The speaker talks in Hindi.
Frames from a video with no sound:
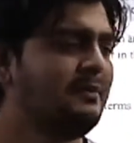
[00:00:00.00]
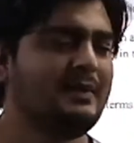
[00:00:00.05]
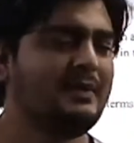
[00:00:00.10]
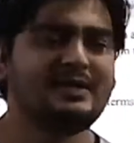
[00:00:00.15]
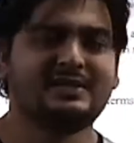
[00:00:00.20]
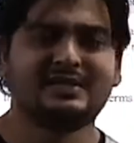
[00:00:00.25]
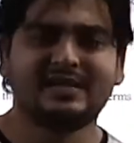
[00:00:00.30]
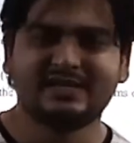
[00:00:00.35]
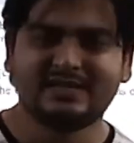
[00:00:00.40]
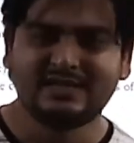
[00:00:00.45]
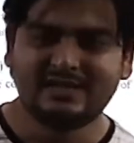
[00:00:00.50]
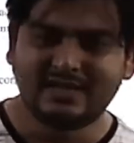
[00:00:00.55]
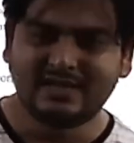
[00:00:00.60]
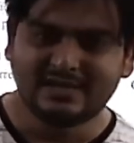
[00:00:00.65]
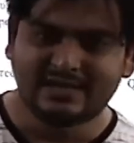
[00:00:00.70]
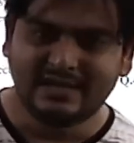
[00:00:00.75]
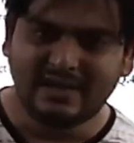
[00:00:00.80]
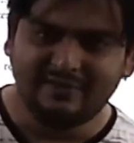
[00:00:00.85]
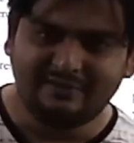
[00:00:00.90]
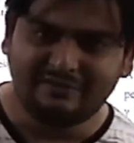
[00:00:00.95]
भाई जैसे
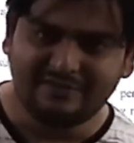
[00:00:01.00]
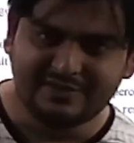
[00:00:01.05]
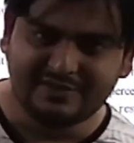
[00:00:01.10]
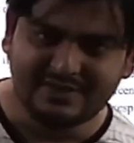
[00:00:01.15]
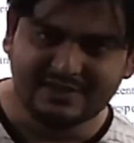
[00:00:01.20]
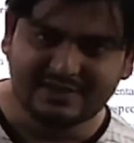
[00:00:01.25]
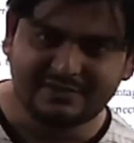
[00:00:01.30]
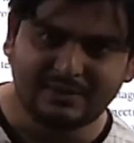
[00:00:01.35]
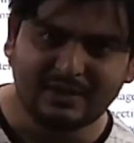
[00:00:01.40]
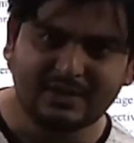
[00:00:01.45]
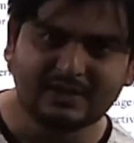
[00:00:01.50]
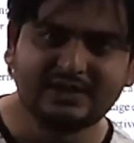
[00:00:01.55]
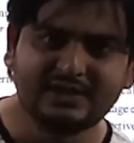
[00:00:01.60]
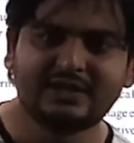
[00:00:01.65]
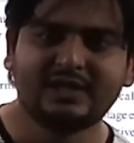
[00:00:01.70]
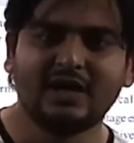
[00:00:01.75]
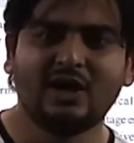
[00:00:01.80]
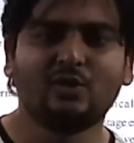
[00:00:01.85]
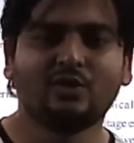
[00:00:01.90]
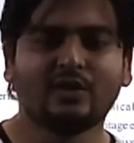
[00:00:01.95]
जैसे आप फिज़िक्स पढ़ते
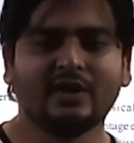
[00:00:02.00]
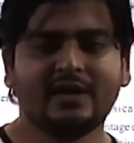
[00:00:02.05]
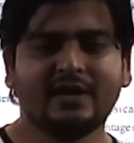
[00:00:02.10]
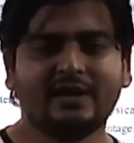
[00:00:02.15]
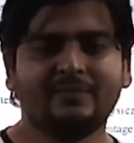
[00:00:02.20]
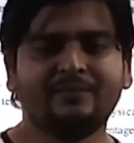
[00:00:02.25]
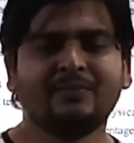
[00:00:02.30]
जाओगे